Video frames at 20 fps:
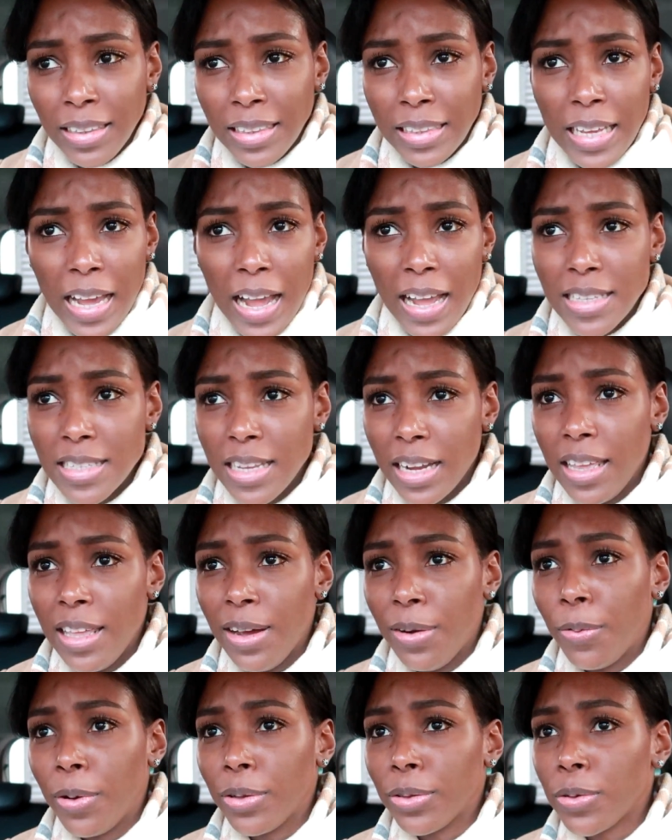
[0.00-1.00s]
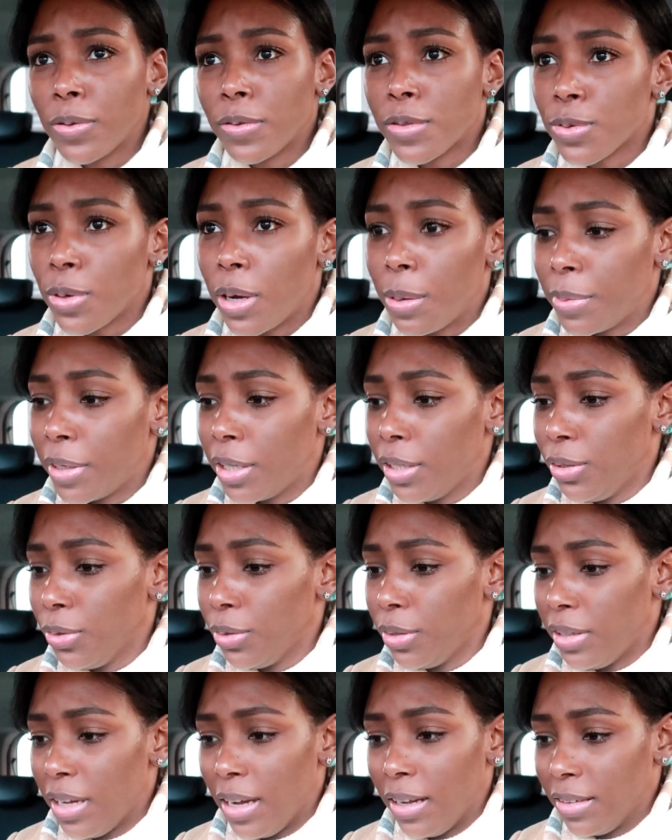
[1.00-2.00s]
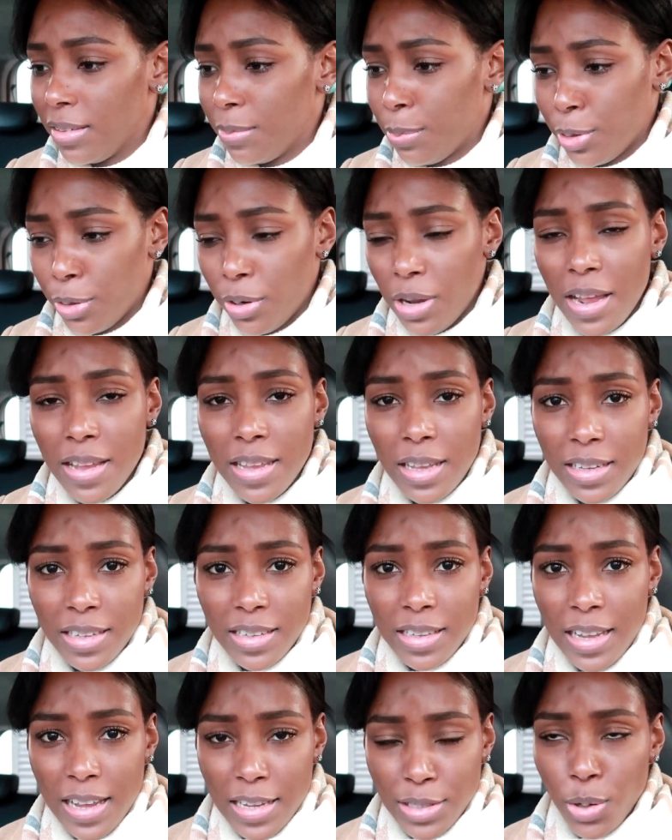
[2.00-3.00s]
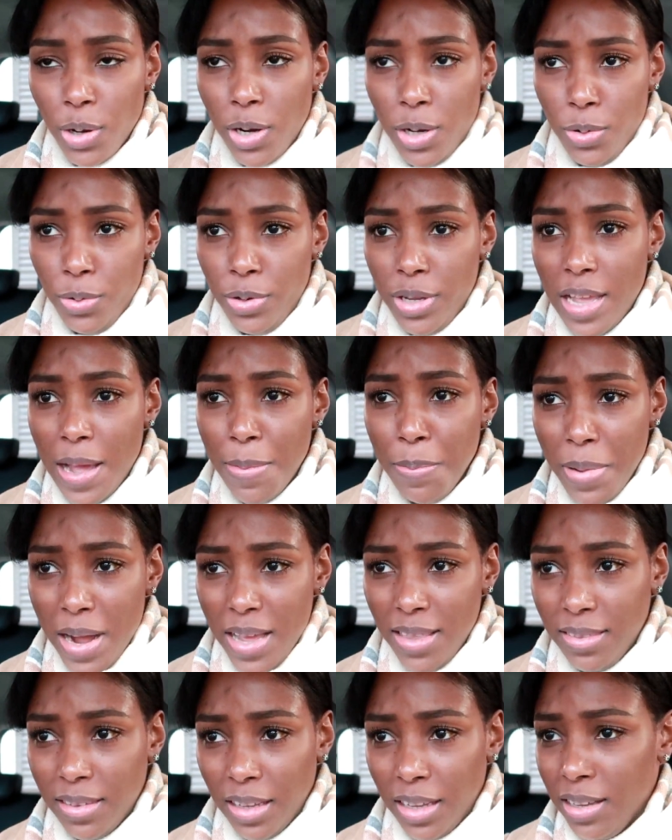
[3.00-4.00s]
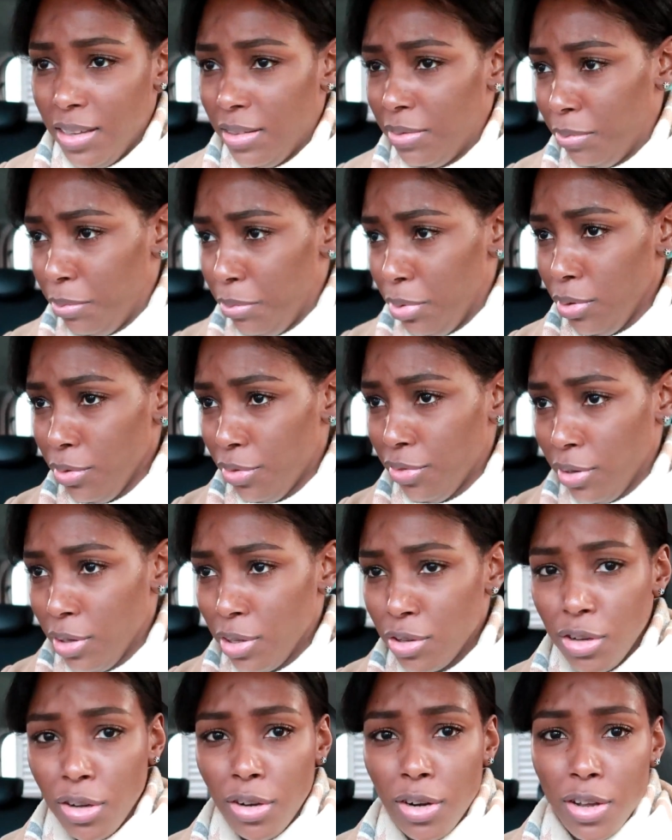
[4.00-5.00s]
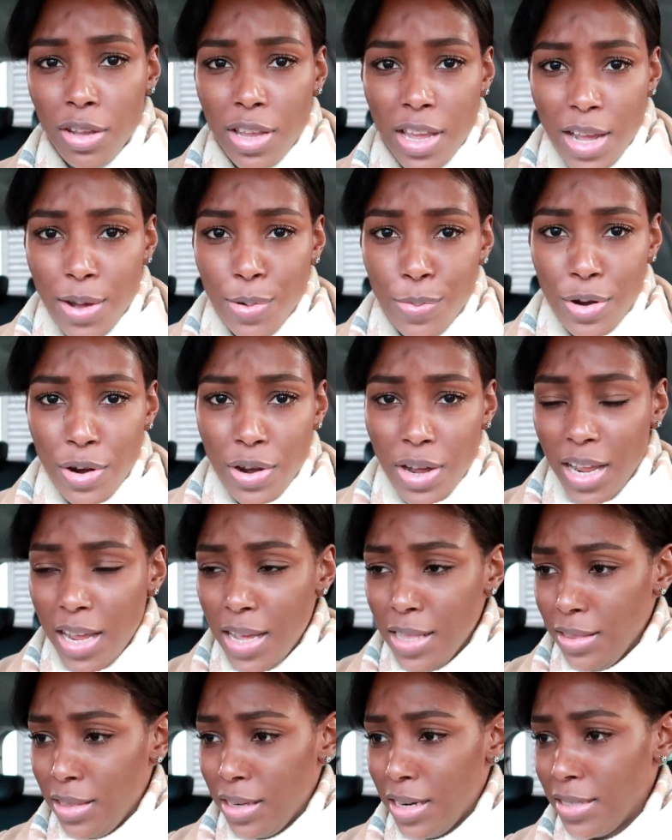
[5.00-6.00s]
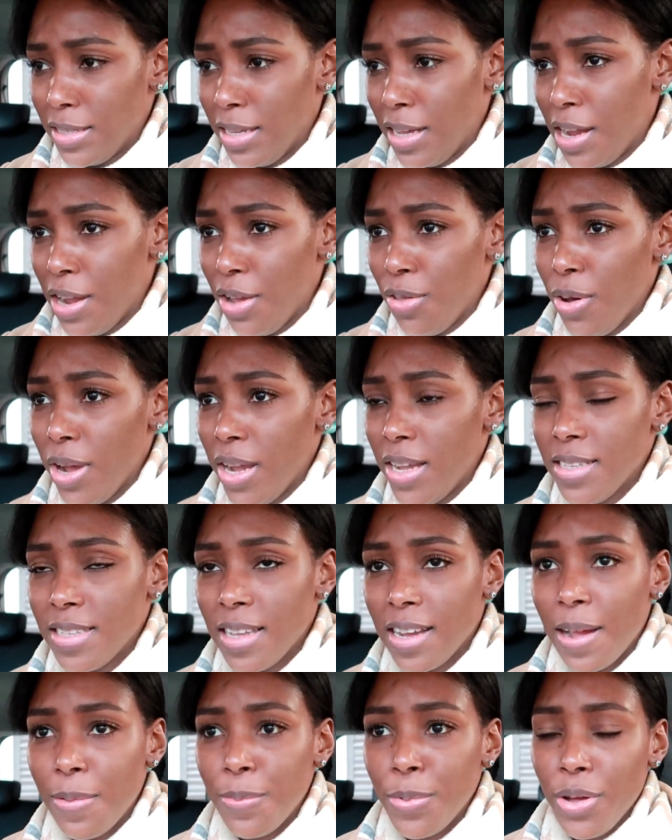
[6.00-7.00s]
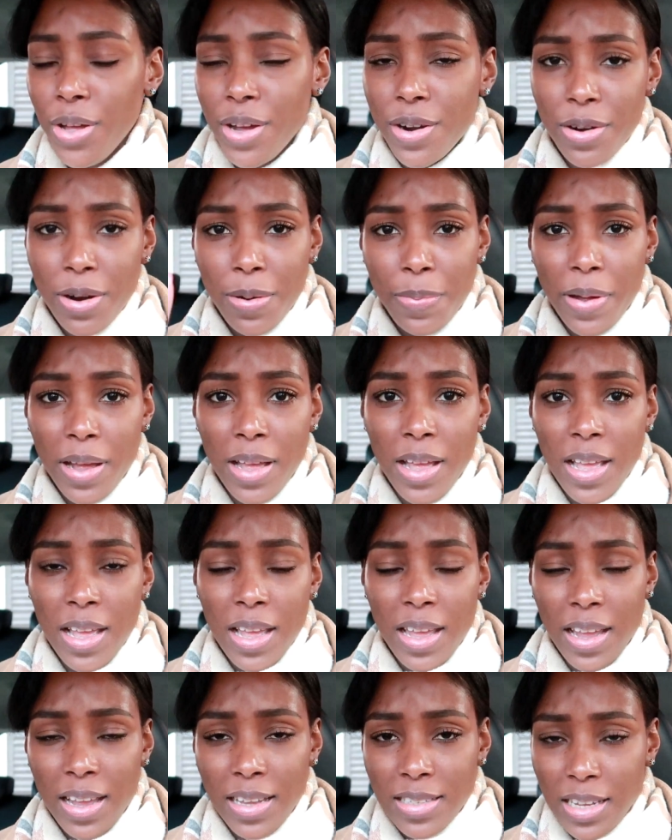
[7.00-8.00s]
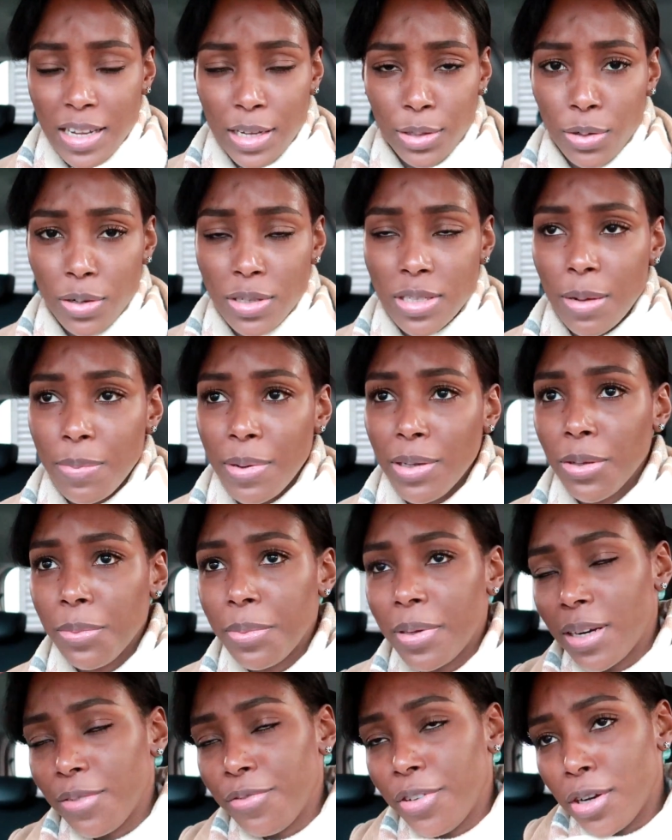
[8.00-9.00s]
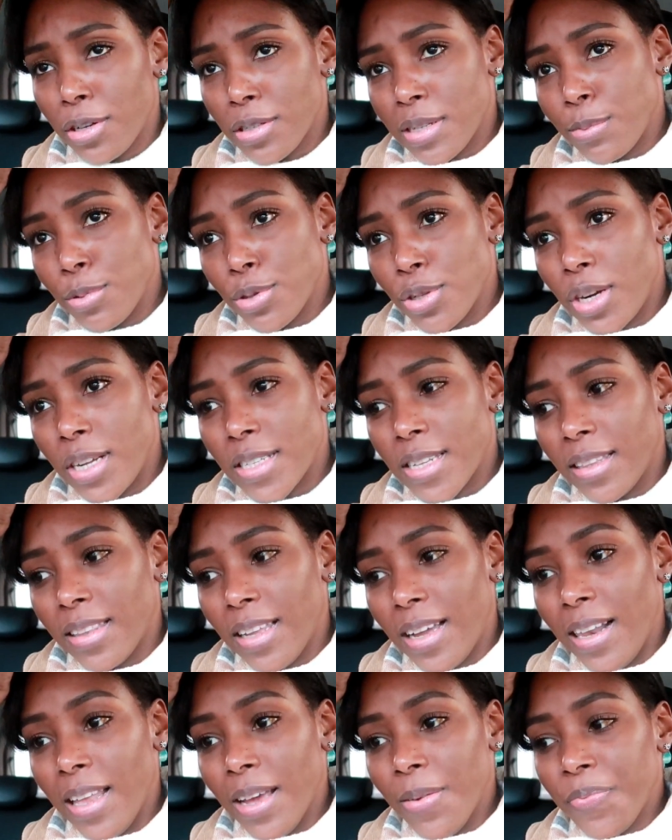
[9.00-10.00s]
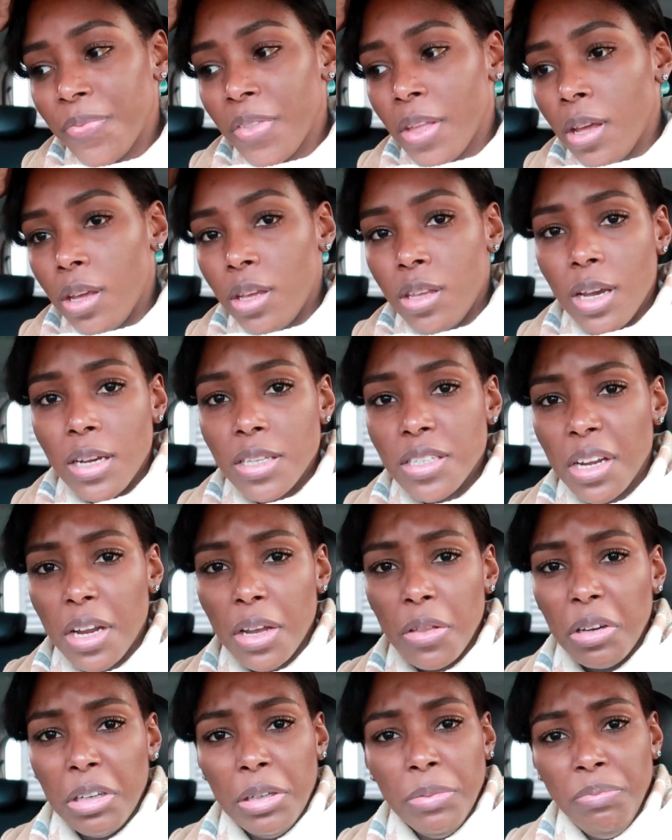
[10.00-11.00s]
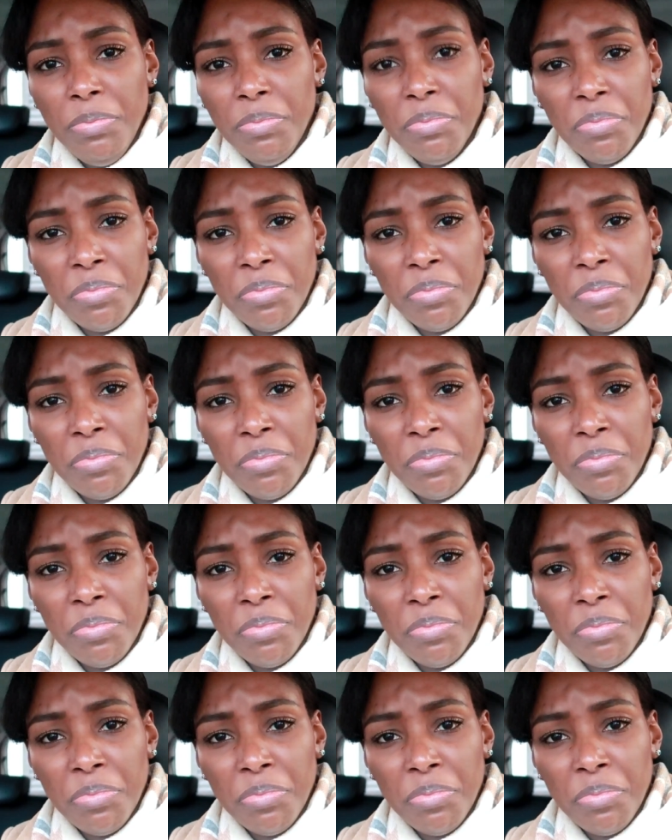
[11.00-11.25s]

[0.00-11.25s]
Ya él se queda jugando con sus amiguitos y ya. Pero eh, eso es el lunes. Ya es martes, Uf, yo lo llevo, entra, se quedó ahí, se cambió de ropa, eh, se quitó los zapatos, me refiero, se puso las sandalias y ya él se quedó ahí.